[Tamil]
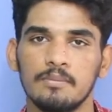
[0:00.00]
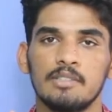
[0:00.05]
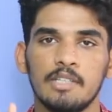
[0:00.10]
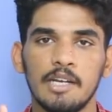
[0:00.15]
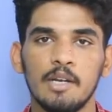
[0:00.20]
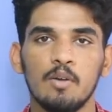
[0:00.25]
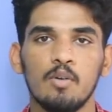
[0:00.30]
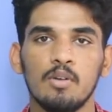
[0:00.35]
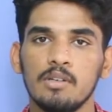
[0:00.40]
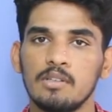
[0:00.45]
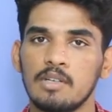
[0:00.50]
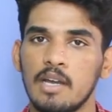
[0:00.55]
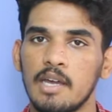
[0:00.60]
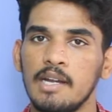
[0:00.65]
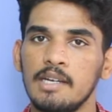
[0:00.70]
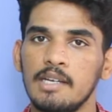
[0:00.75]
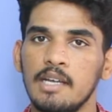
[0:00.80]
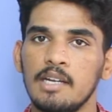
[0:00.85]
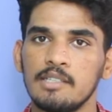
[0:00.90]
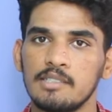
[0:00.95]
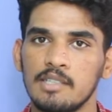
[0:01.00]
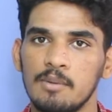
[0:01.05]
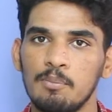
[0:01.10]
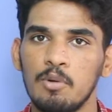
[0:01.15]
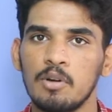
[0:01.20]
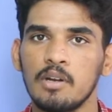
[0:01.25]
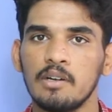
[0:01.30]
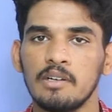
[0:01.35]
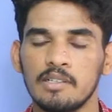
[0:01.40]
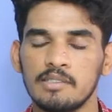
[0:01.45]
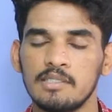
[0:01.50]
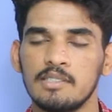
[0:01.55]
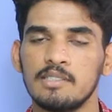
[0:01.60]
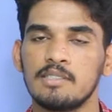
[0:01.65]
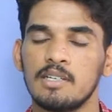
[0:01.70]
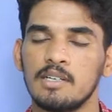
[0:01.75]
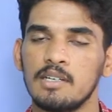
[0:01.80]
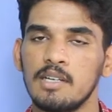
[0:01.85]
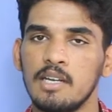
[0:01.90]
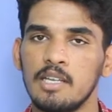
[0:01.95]
தேர்ட் ஒன் கரெக்டான சப்போர்ட் அண்ட்
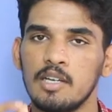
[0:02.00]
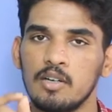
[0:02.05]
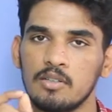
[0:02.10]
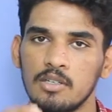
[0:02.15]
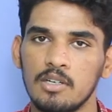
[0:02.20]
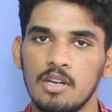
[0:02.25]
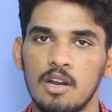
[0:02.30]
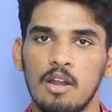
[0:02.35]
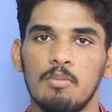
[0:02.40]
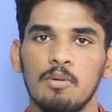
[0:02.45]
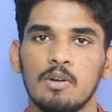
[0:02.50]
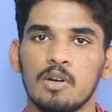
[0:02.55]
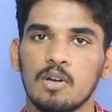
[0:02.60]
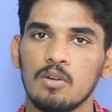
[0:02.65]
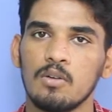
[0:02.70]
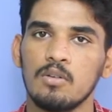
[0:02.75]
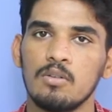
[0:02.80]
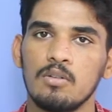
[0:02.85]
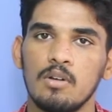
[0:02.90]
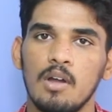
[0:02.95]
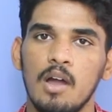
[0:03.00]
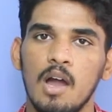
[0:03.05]
ரெசிஸ்டண்ட்டை நீங்கள் வந்து ட்ரா பண்ணணும்